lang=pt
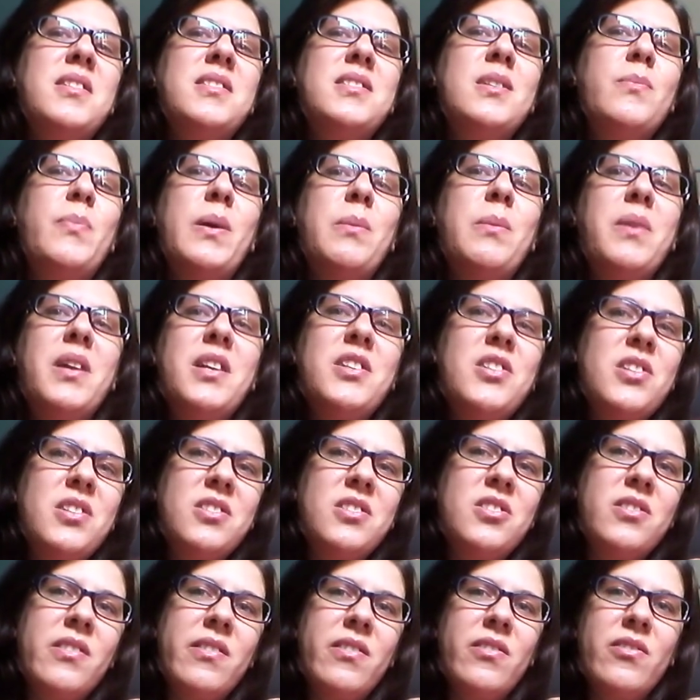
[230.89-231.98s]
se permite
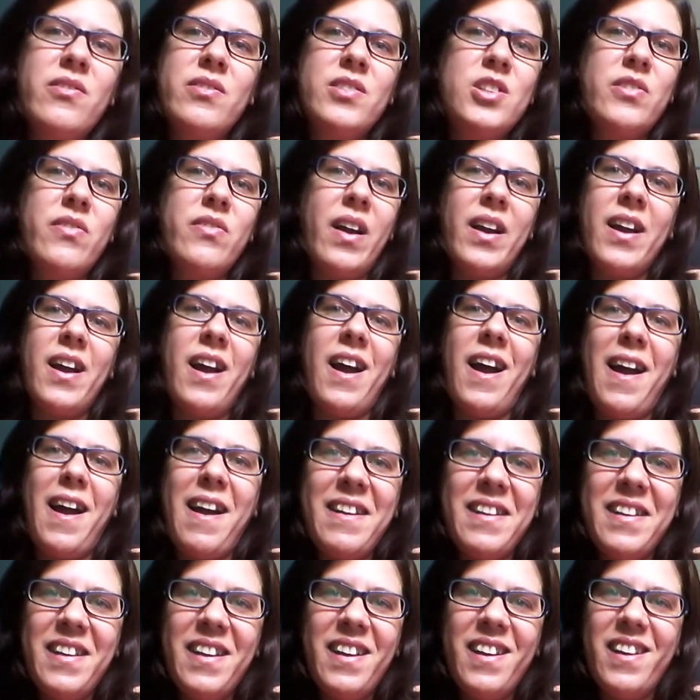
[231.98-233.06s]
de, devagar.